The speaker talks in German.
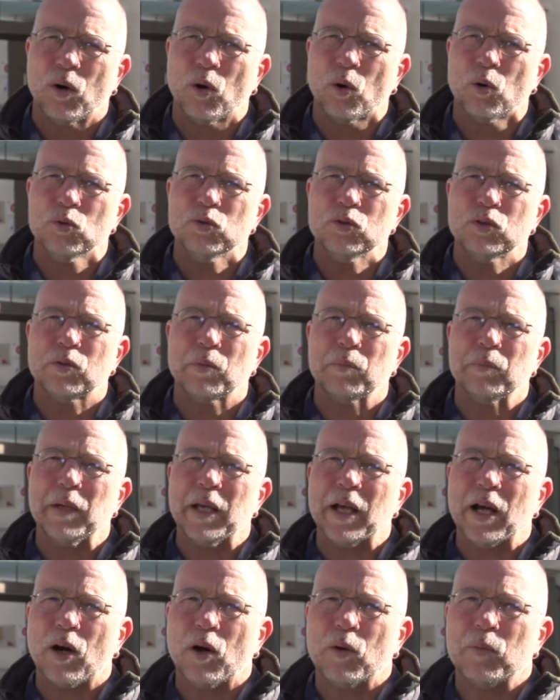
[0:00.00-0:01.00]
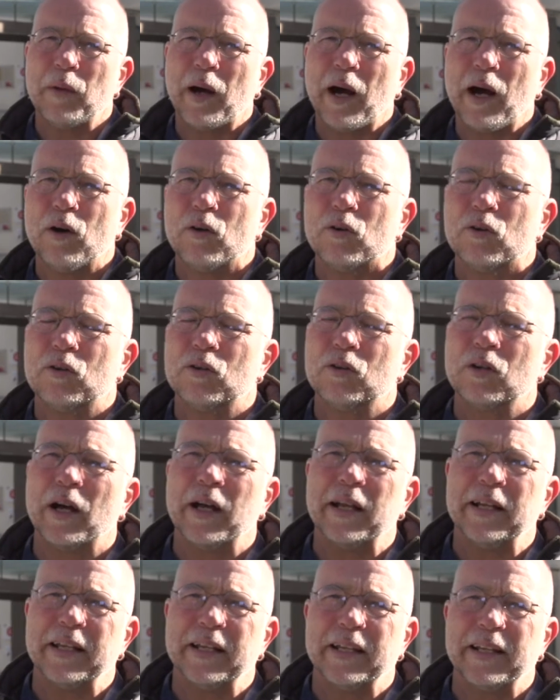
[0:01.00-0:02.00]
Und wir haben auch
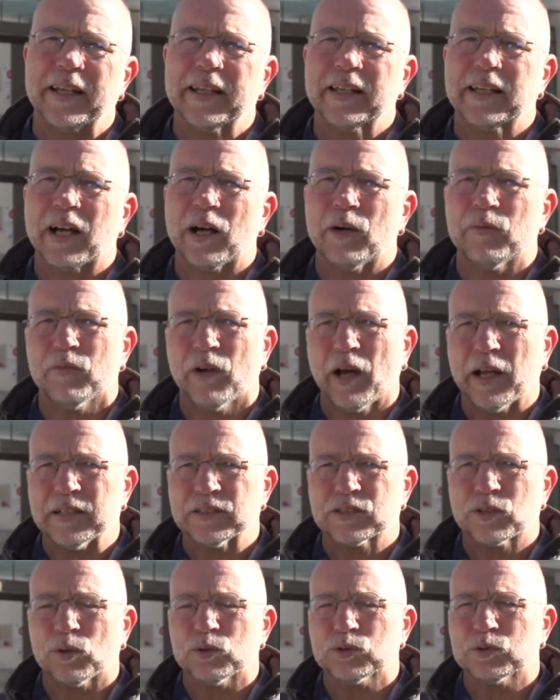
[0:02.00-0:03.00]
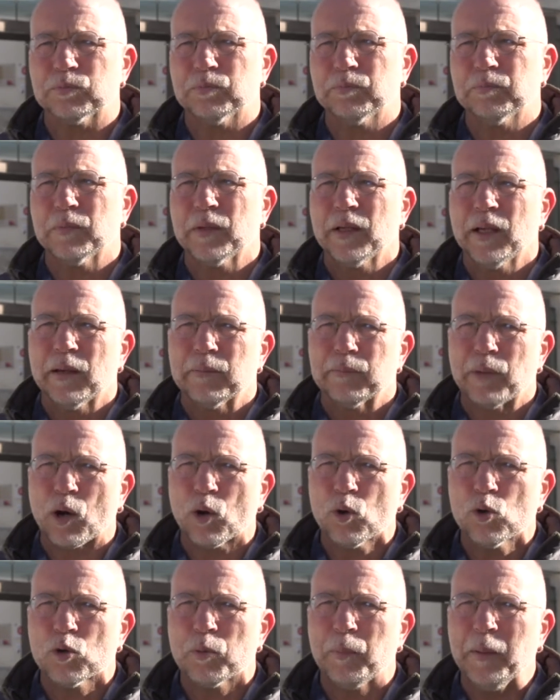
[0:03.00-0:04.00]
einen Gedenkraum eines großen
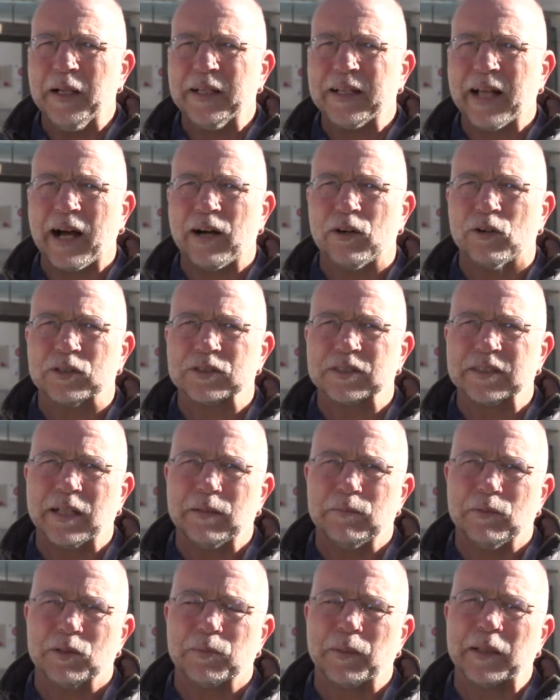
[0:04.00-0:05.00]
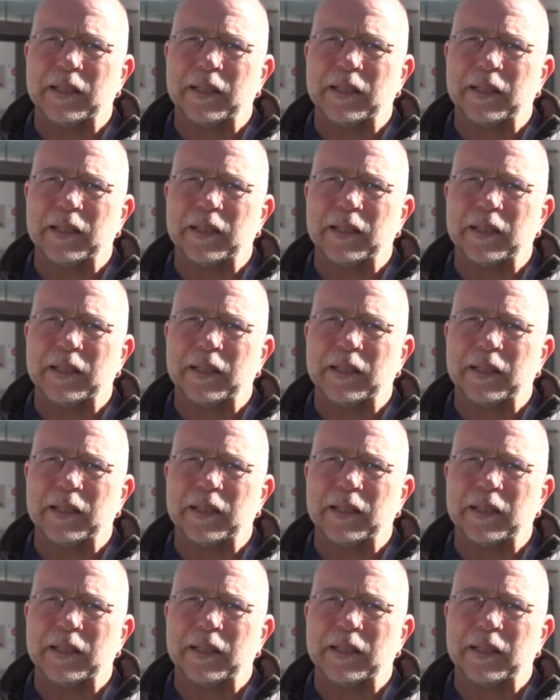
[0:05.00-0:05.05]
Barockbildhauers, nämlich